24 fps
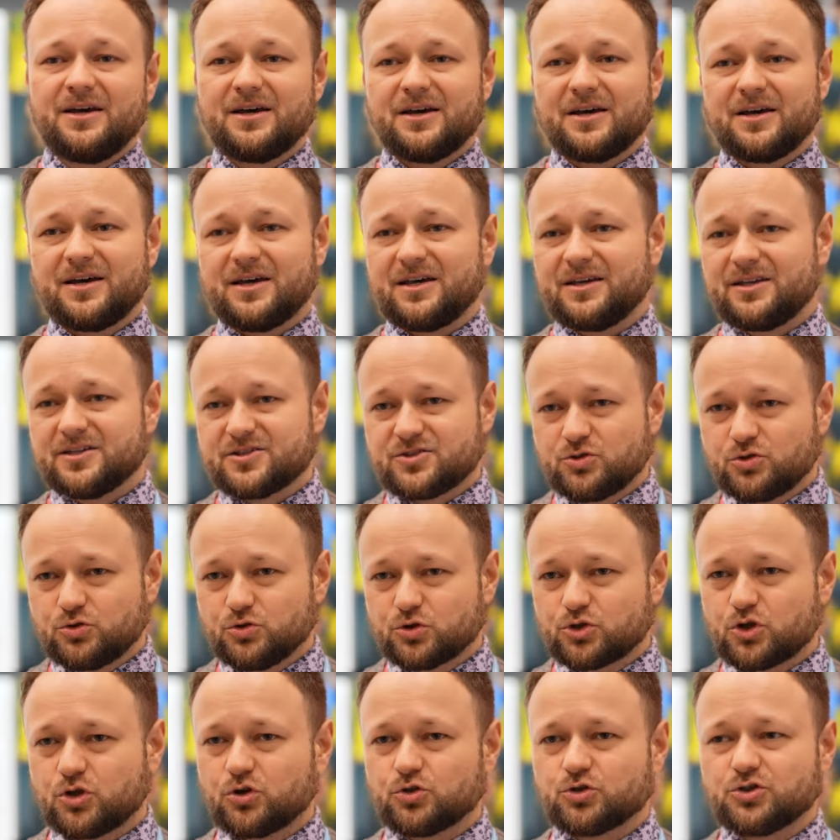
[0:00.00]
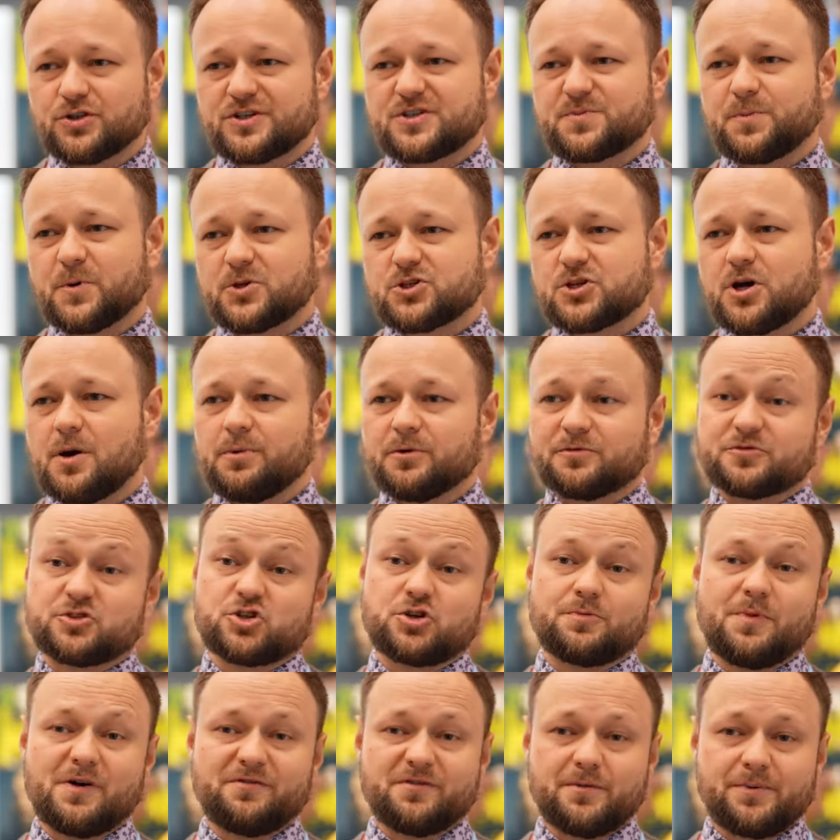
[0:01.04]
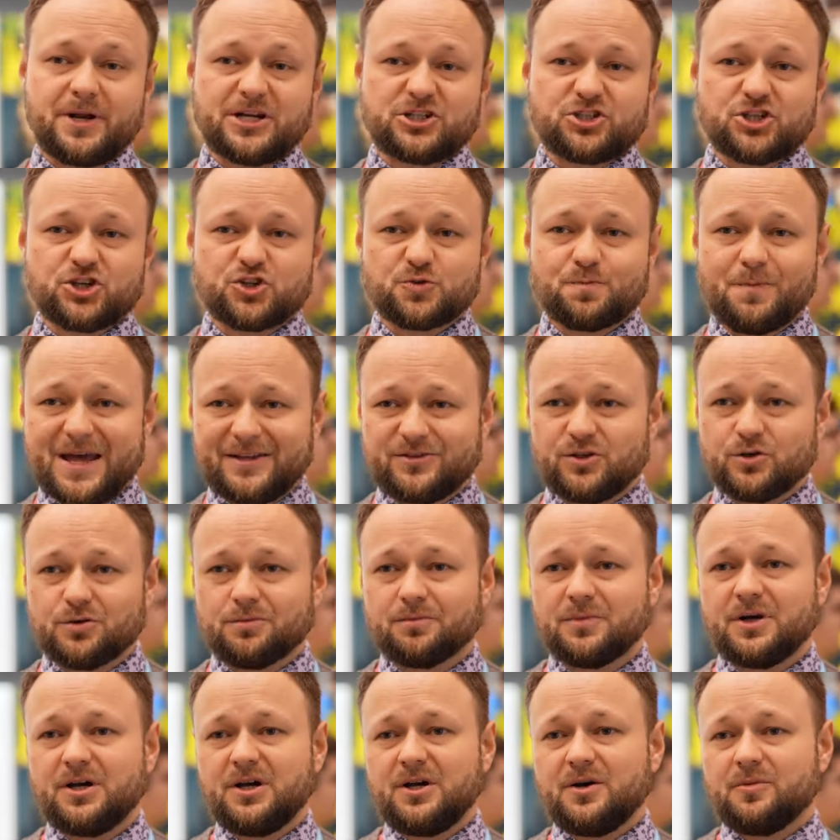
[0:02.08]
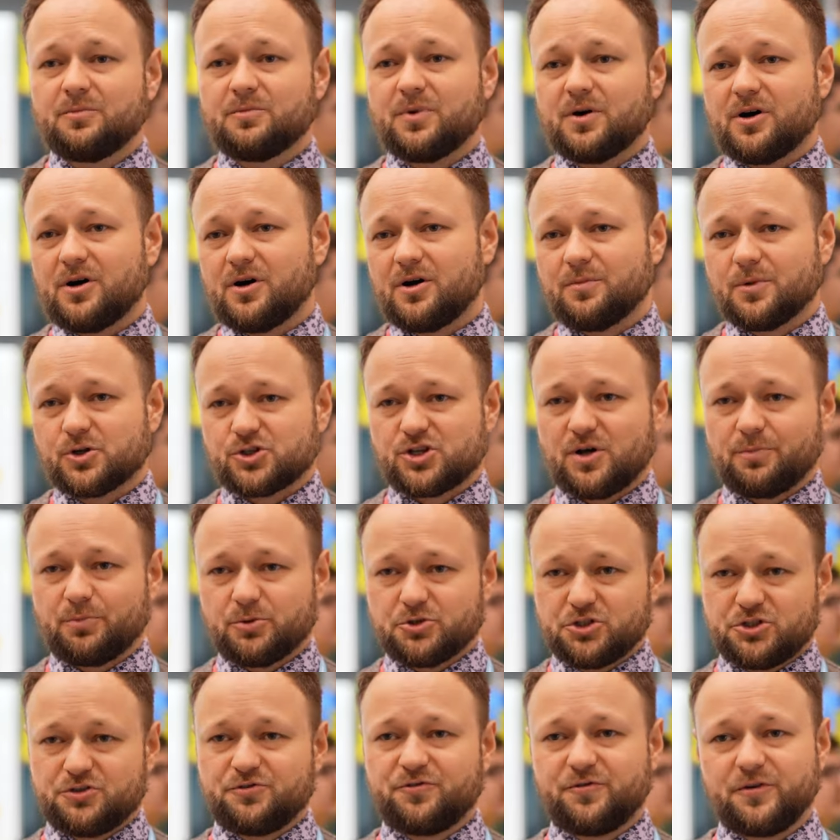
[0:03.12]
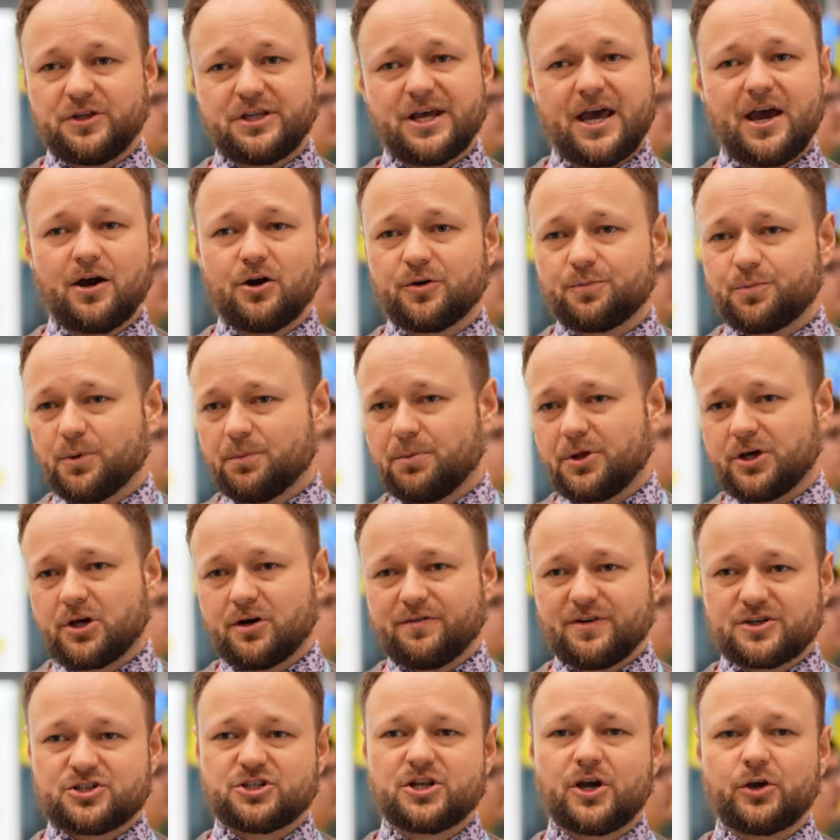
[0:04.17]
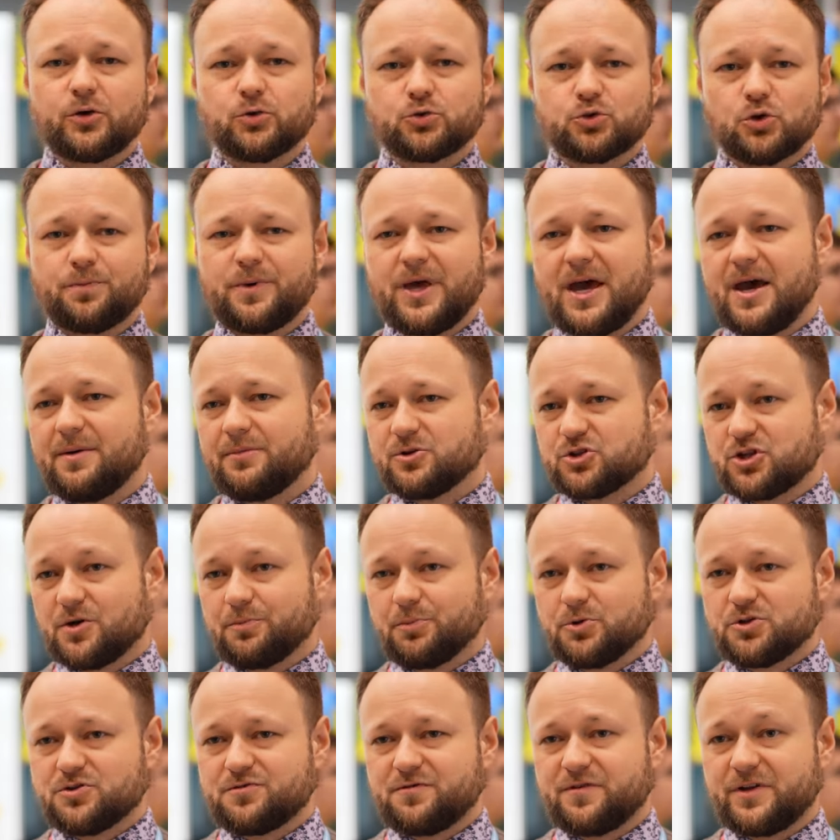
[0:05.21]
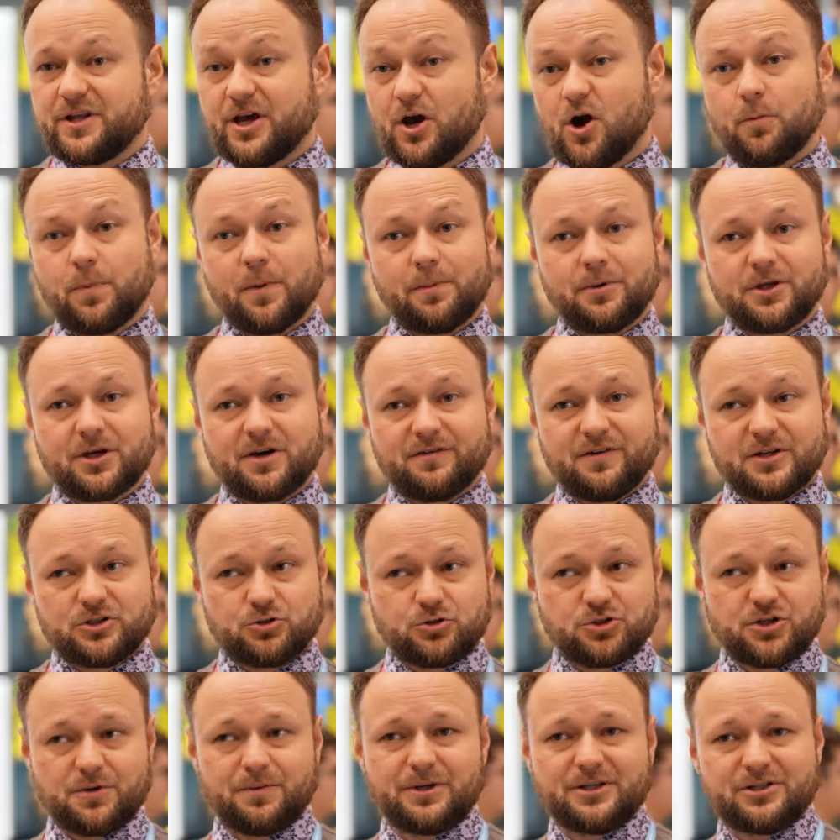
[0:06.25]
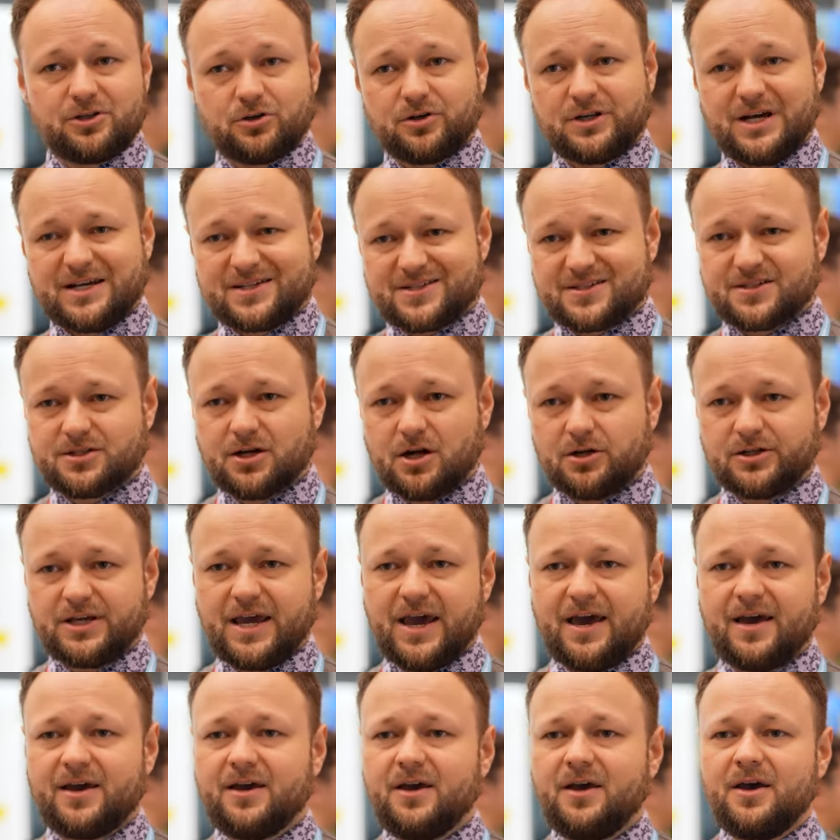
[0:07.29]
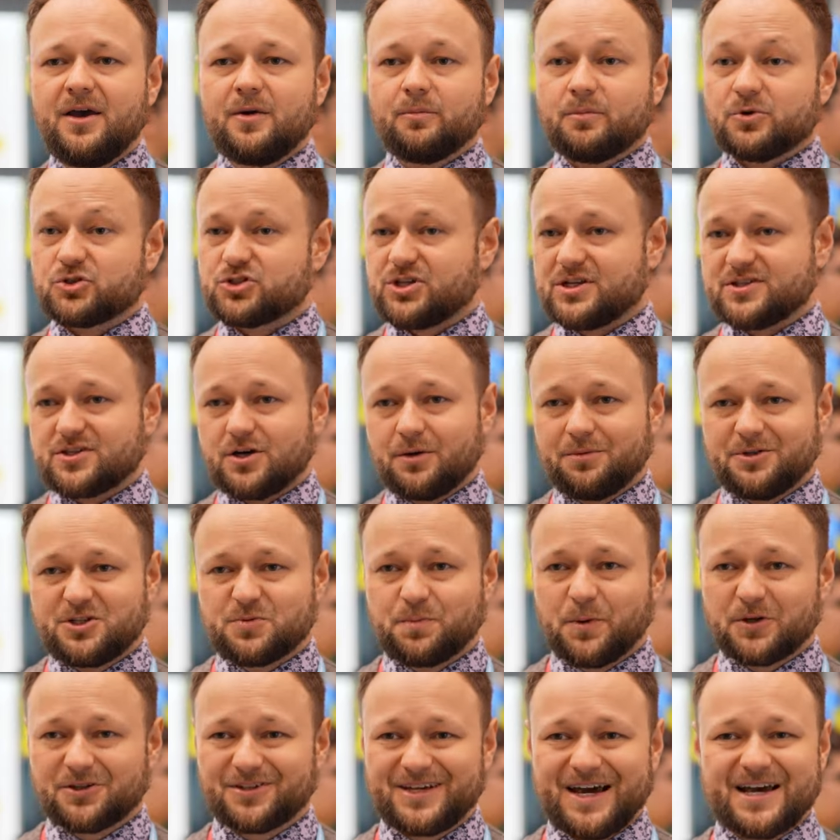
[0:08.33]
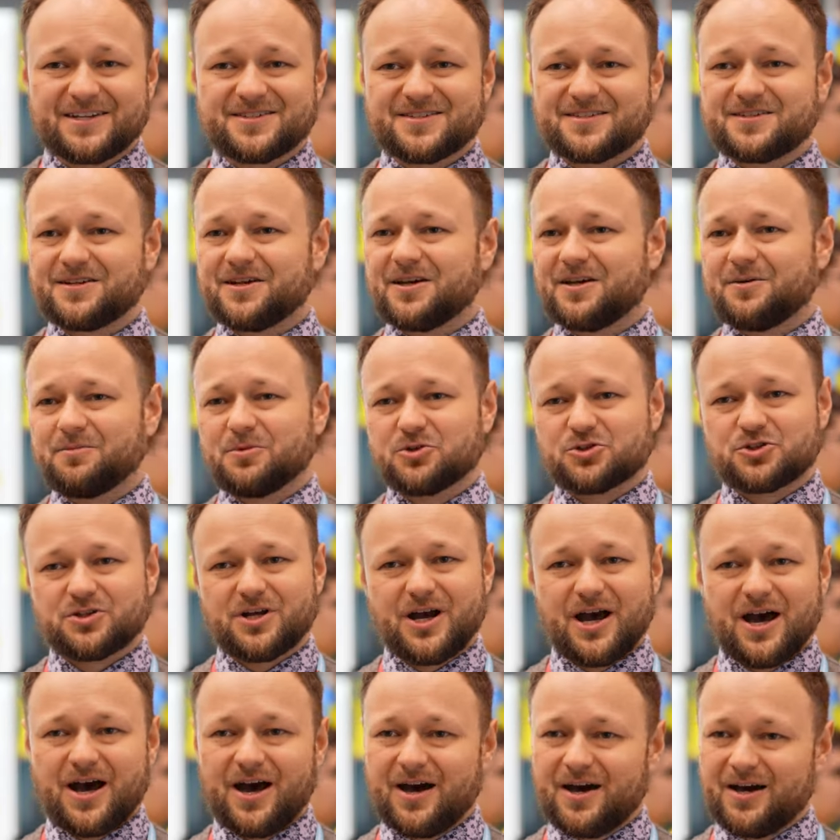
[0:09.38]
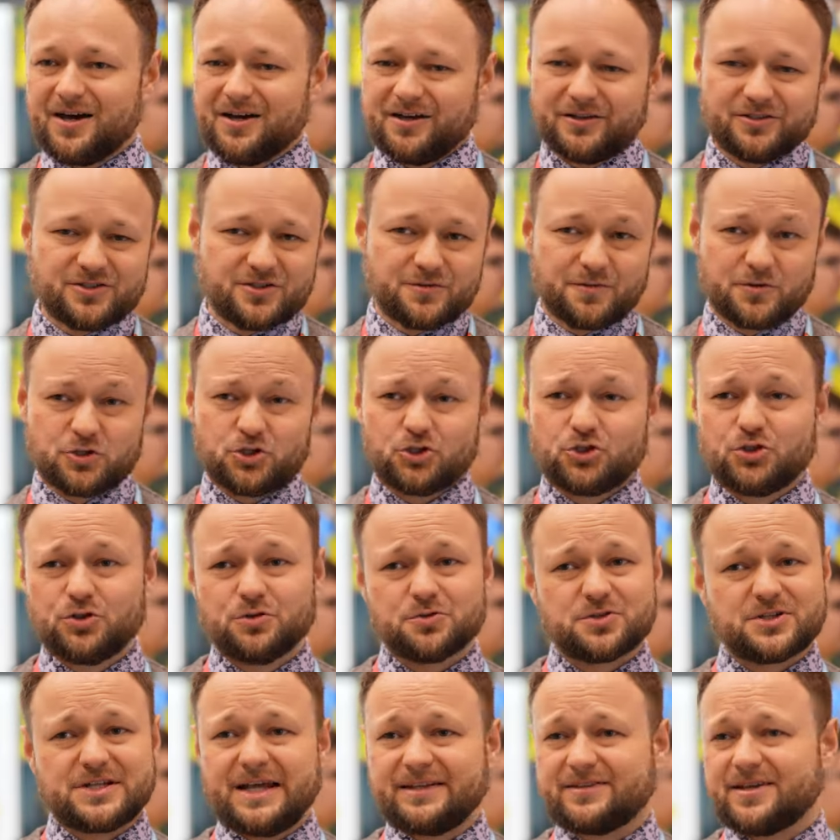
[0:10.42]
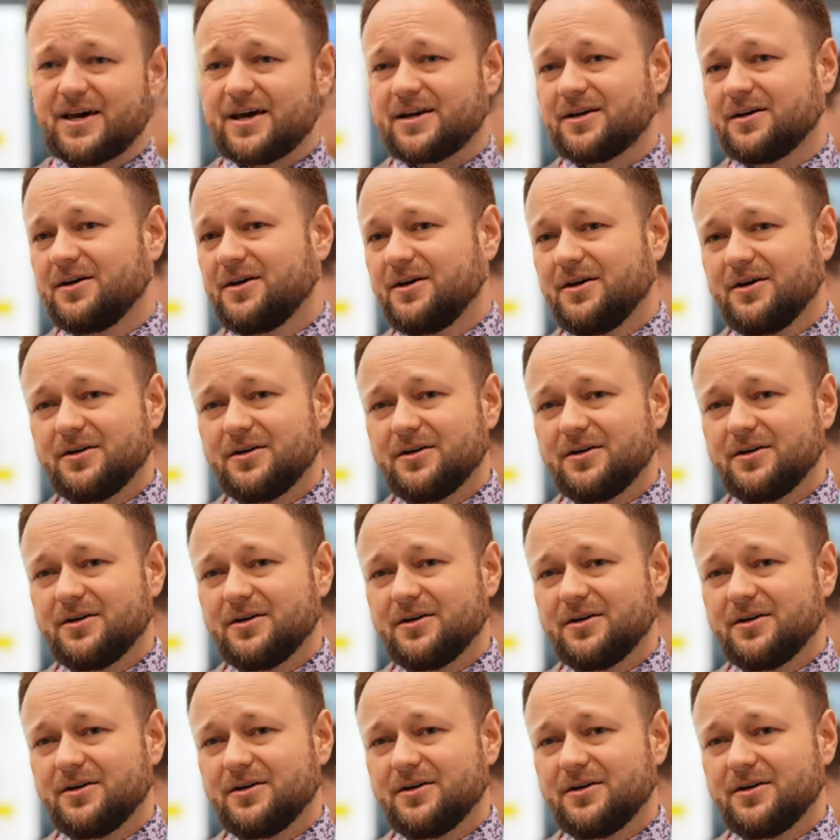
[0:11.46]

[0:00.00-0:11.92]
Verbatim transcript: E, jest dużo różnych sposobów. Trzeba wybrać też medium, bo można pójść w wideo i publikować na YouTubie, można pójść w wideo publikować u siebie tylko na stronie, można zrobić podcasty, można stworzyć newsletter.